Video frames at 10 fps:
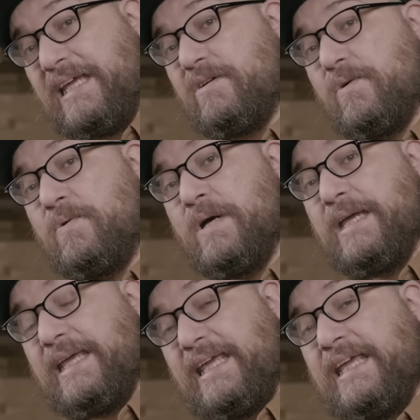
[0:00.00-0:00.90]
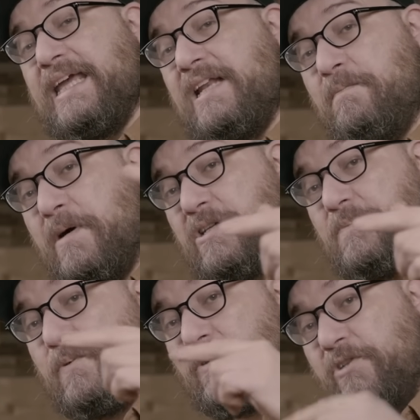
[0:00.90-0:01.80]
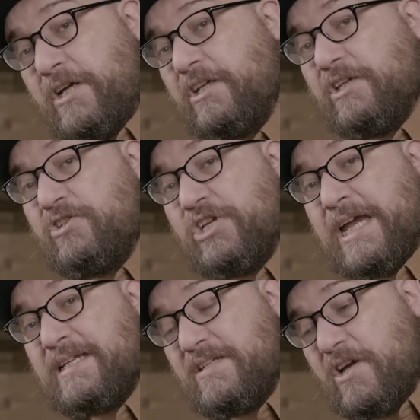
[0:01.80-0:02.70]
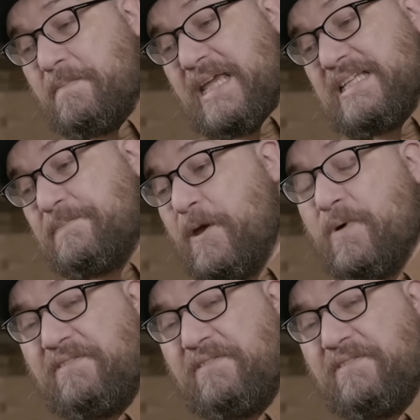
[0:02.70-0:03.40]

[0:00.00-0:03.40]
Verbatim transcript: Echo et elle bosse pour Duncan Jacks comme espion